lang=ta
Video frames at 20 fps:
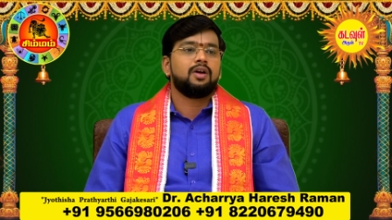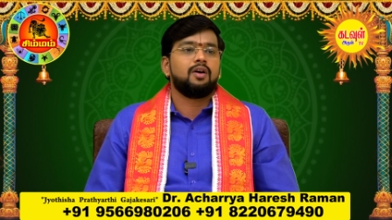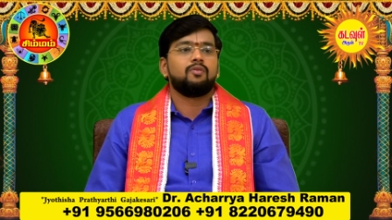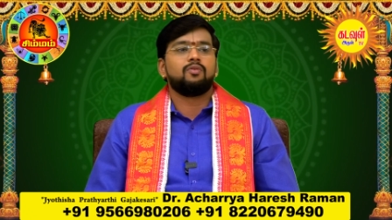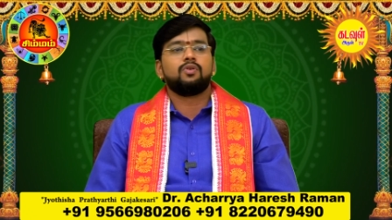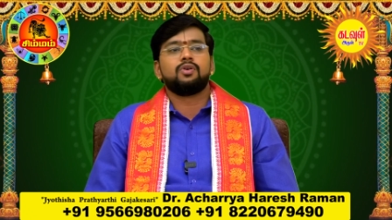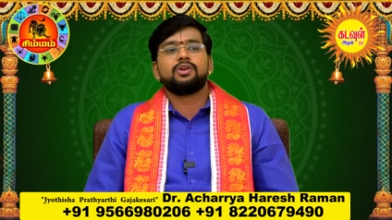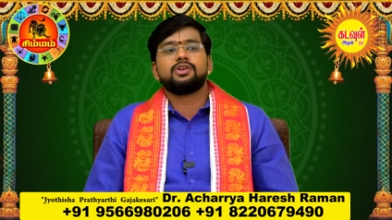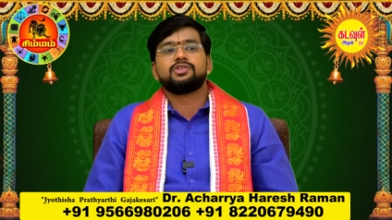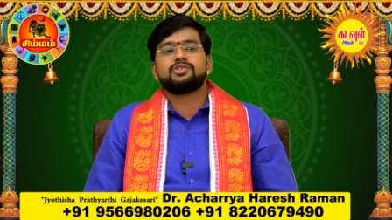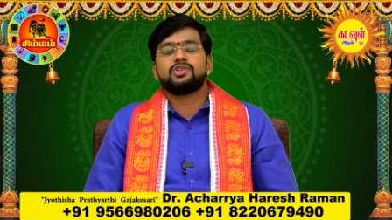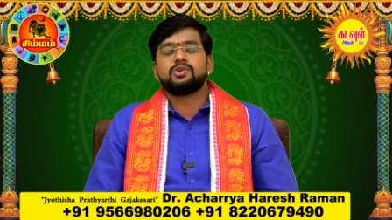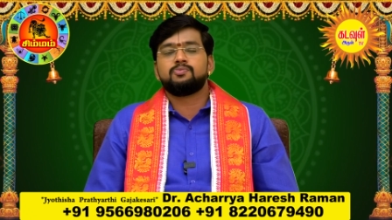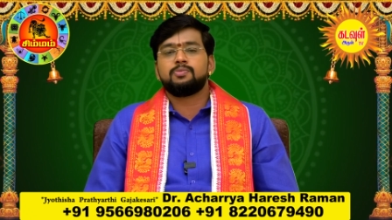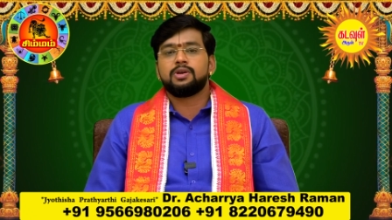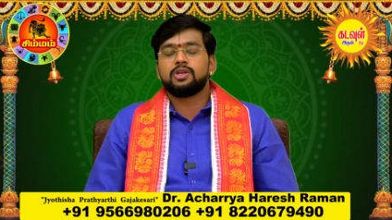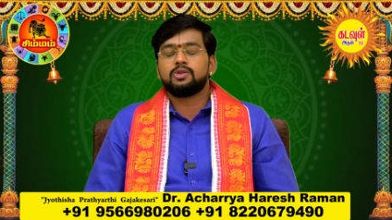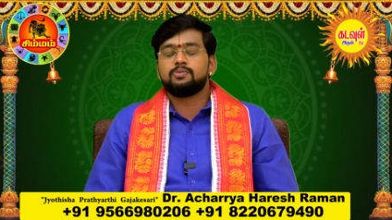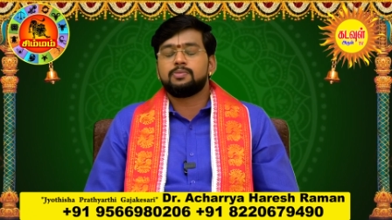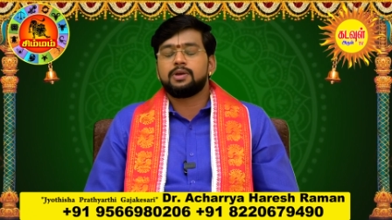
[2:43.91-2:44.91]
அவ்வளோ
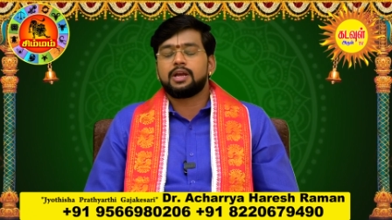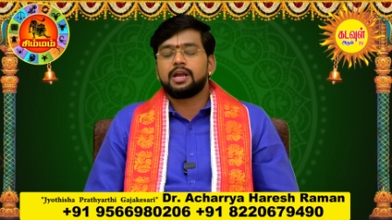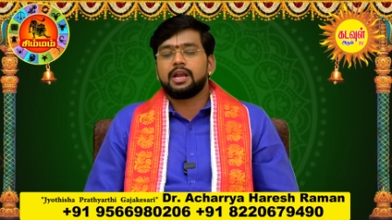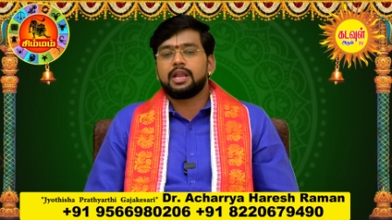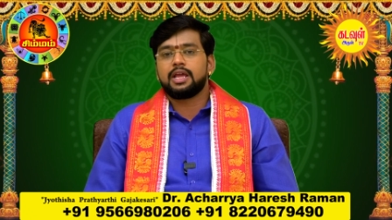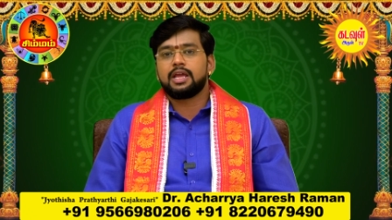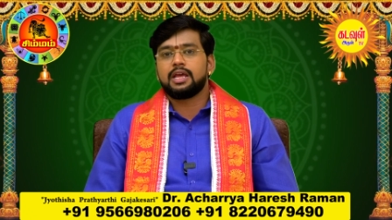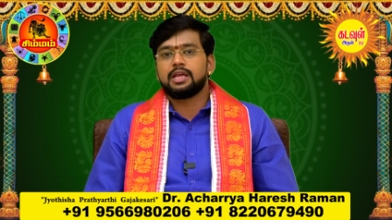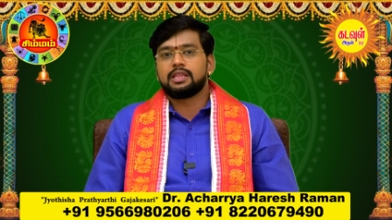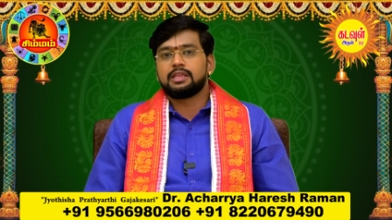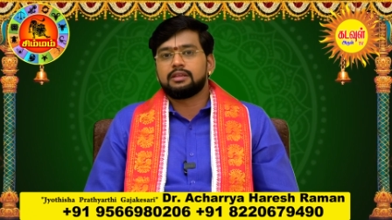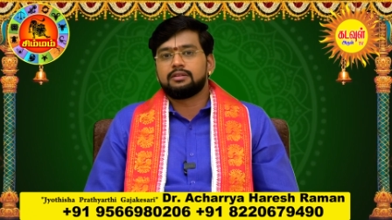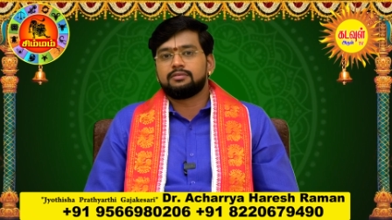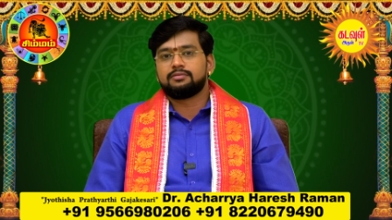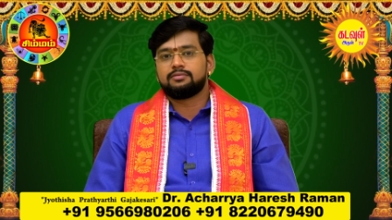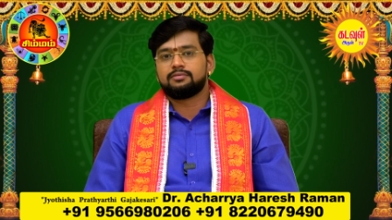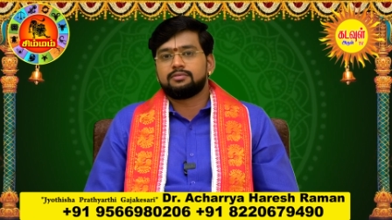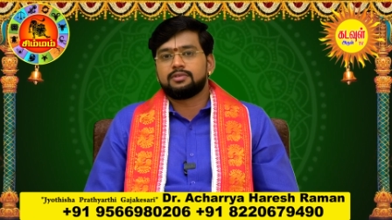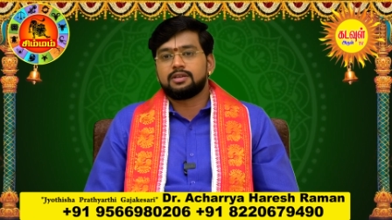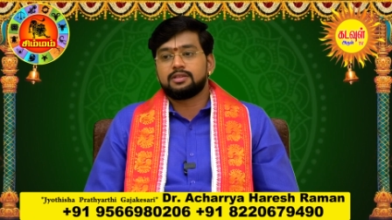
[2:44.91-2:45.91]
ஈஸியுமே எதுவுமே கிடைக்காது
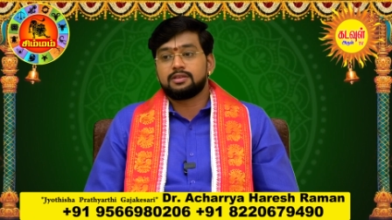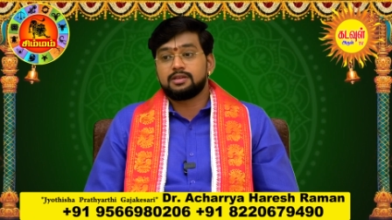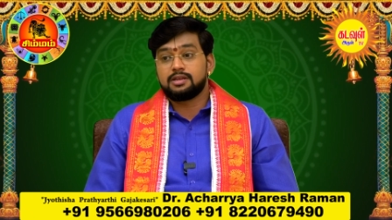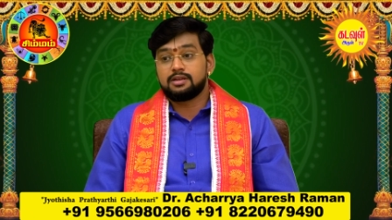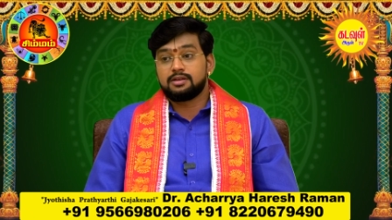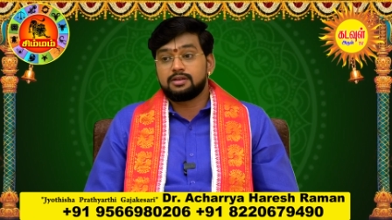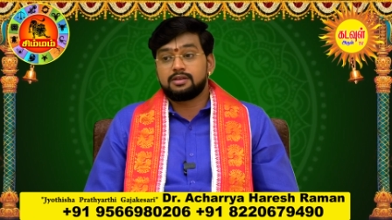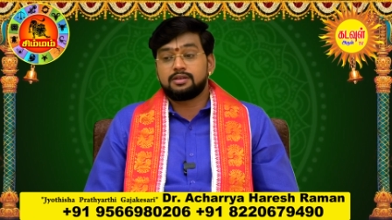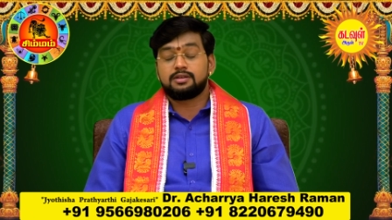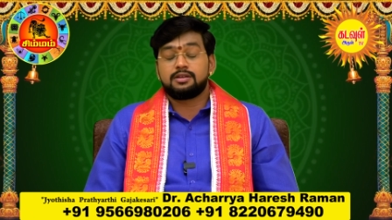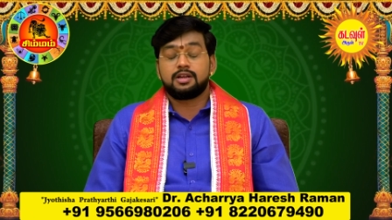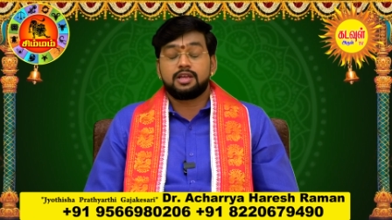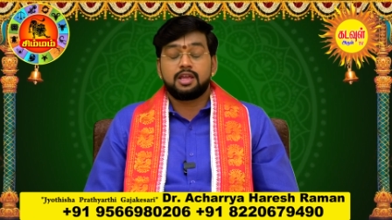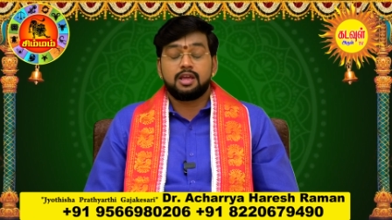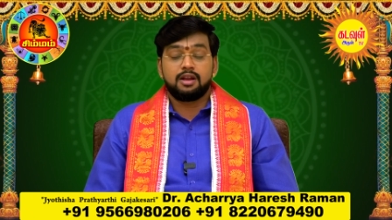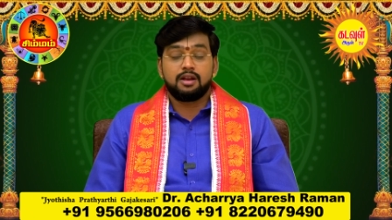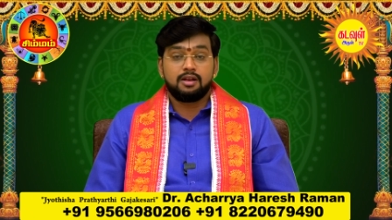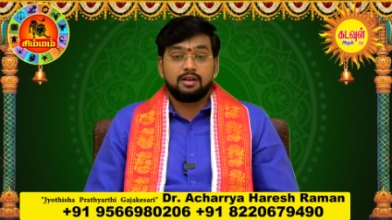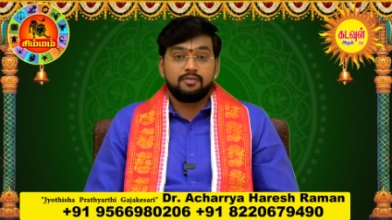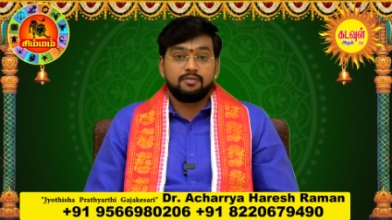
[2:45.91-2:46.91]
அது
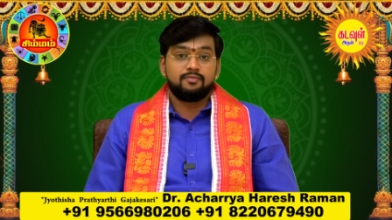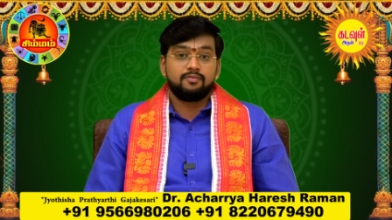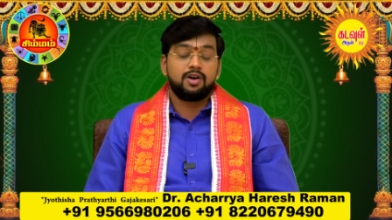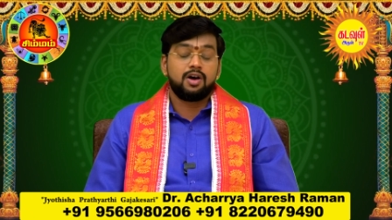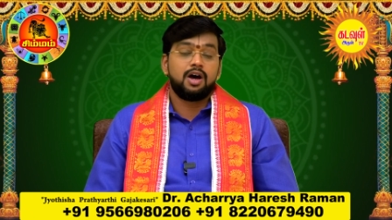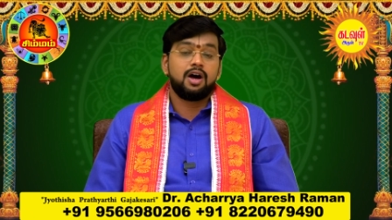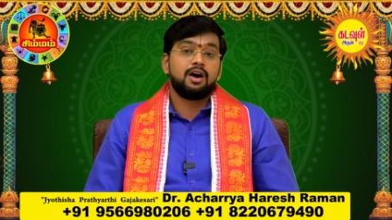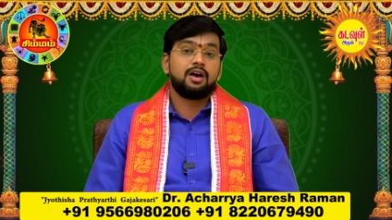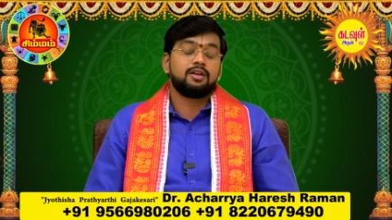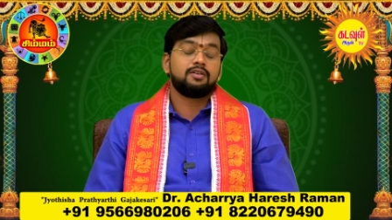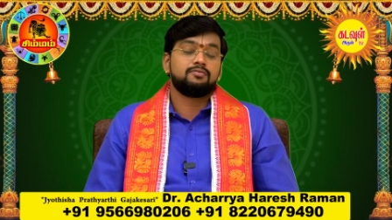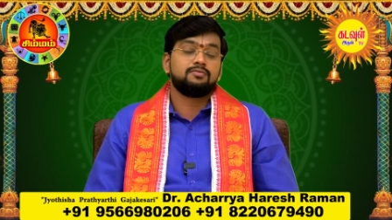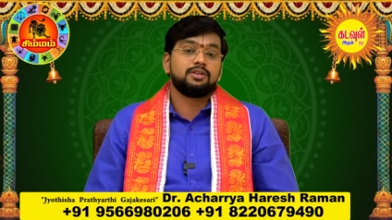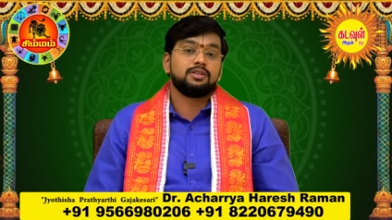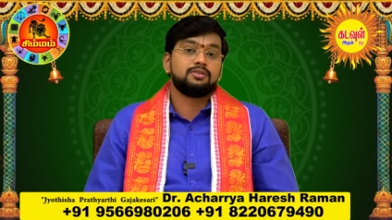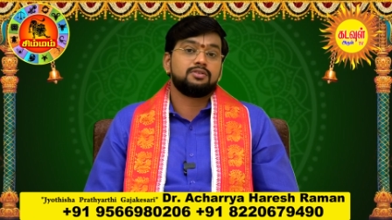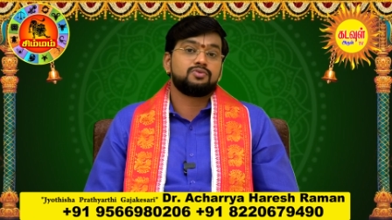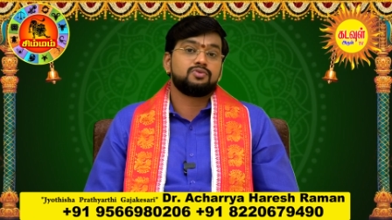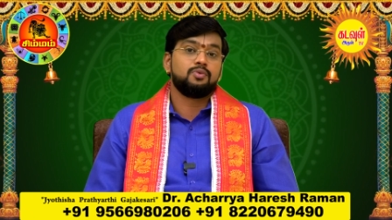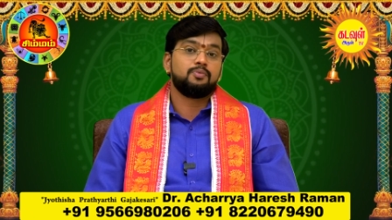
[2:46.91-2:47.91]
இன்றைய வாரம்
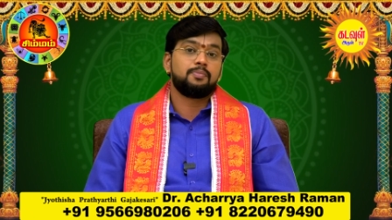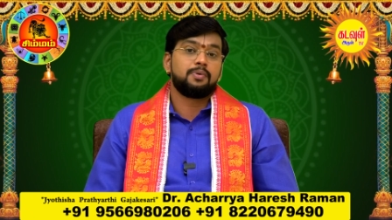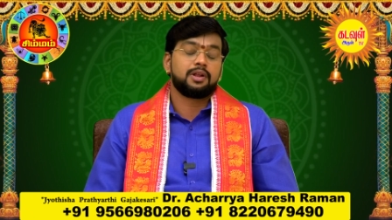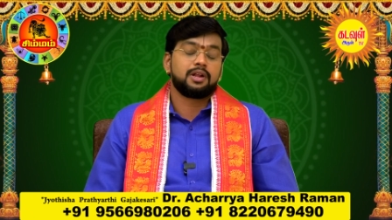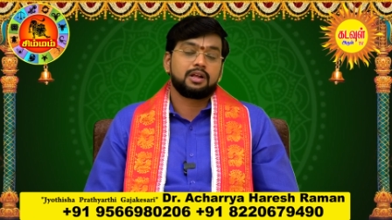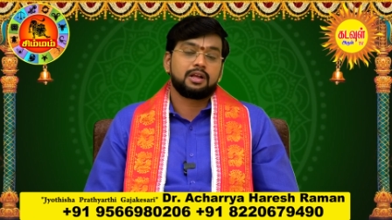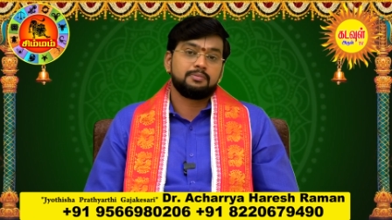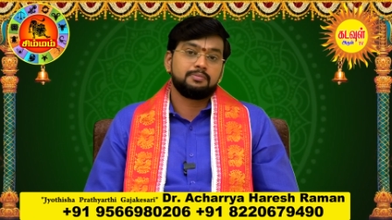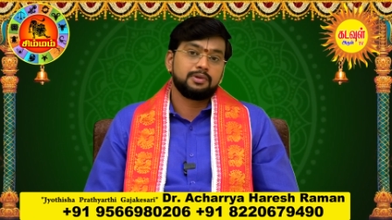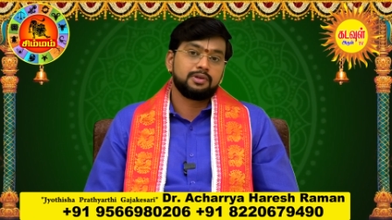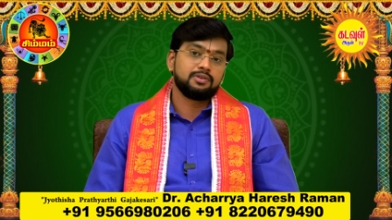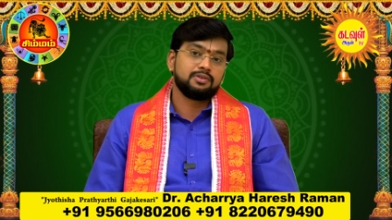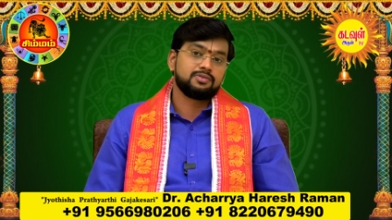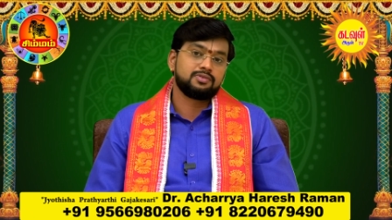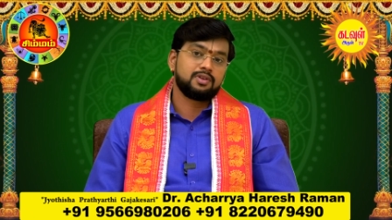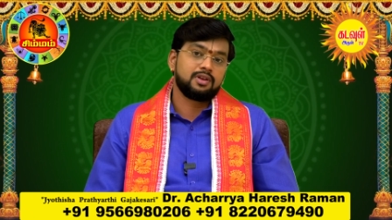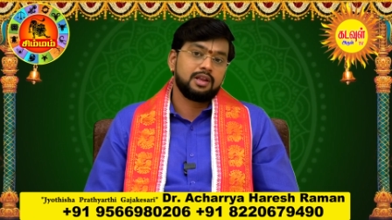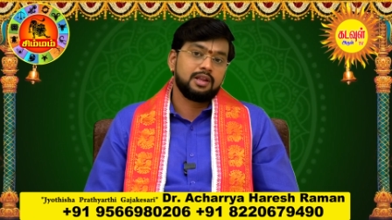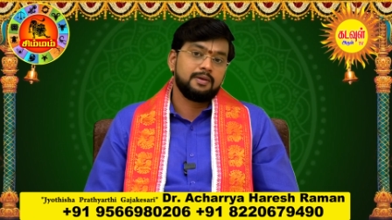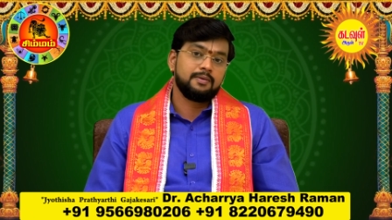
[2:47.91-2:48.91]
வந்து சூப்பராக இருக்க
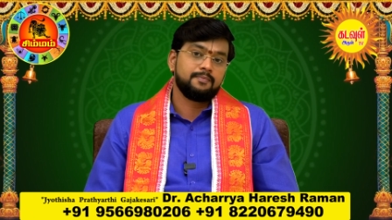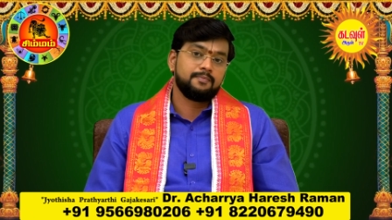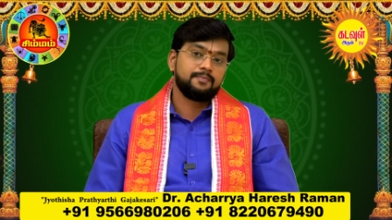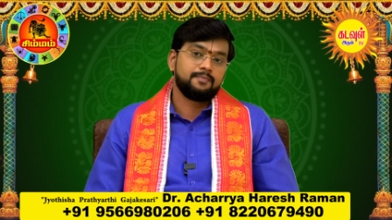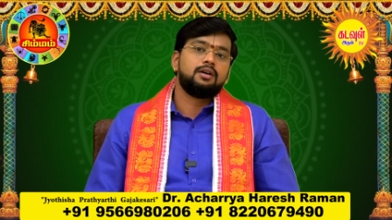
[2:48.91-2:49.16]
போகிறதுன்னு சொல்லலாம்